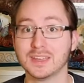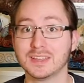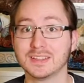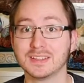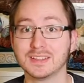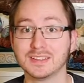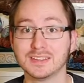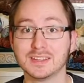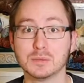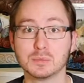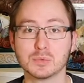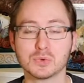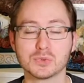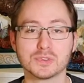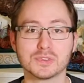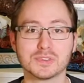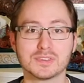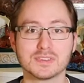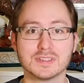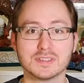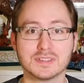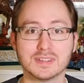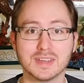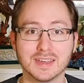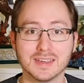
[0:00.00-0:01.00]
Denn die muss uns
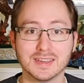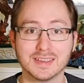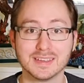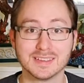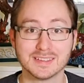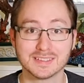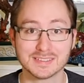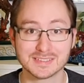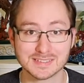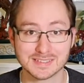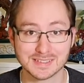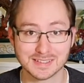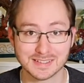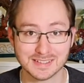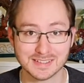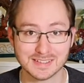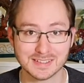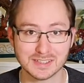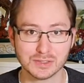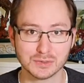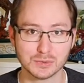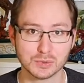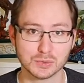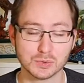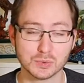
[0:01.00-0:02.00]
den Teig jetzt
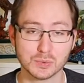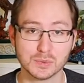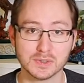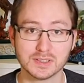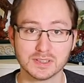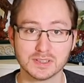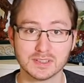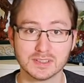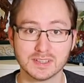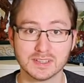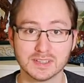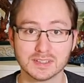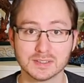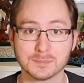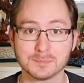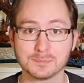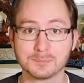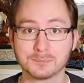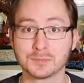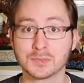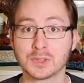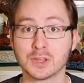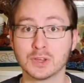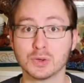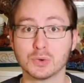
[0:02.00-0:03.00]
richtig gut durchkneten
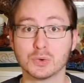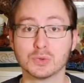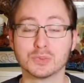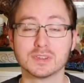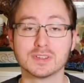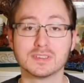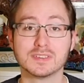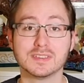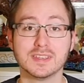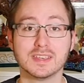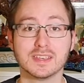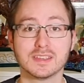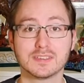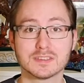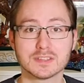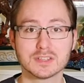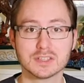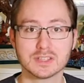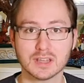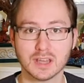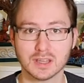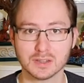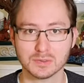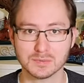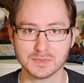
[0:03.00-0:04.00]
und als erstes
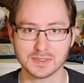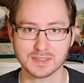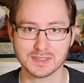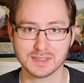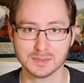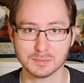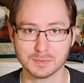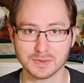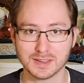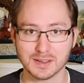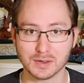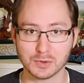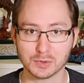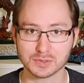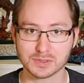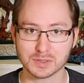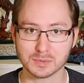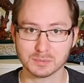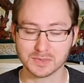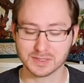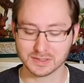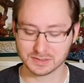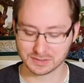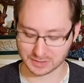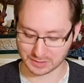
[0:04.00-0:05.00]
starten wir hierbei auch
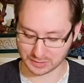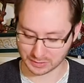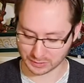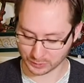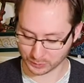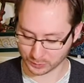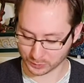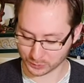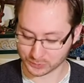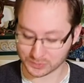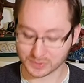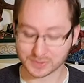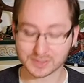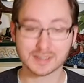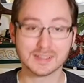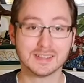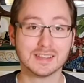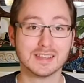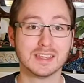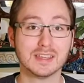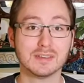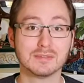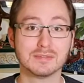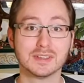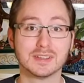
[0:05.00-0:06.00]
damit, unseren
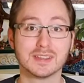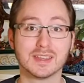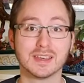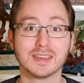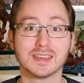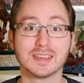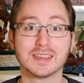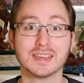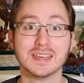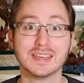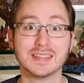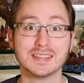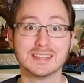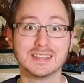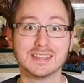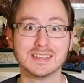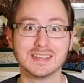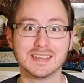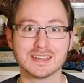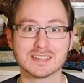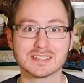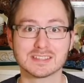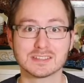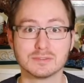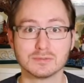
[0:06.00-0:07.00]
Hefeteig die
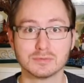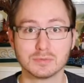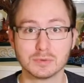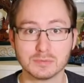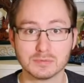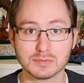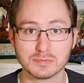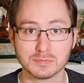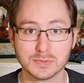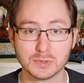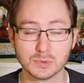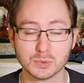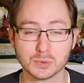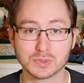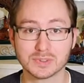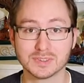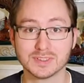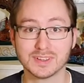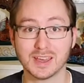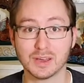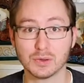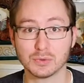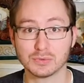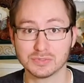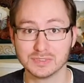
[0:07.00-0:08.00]
ersten 5
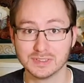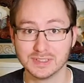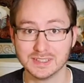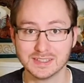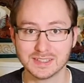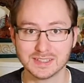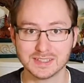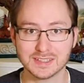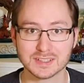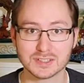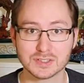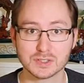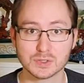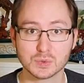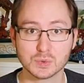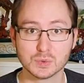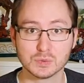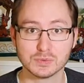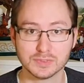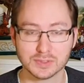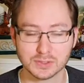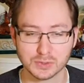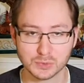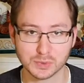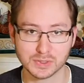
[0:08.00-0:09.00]
Minuten auf niedriger
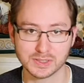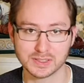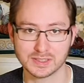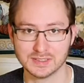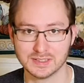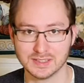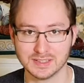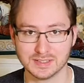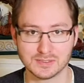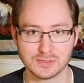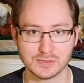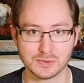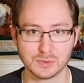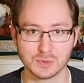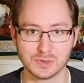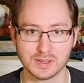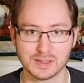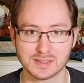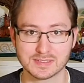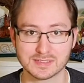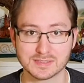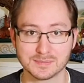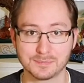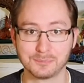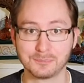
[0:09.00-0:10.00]
Stufe durchkneten zu
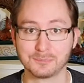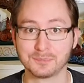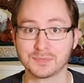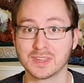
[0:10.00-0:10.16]
lassen.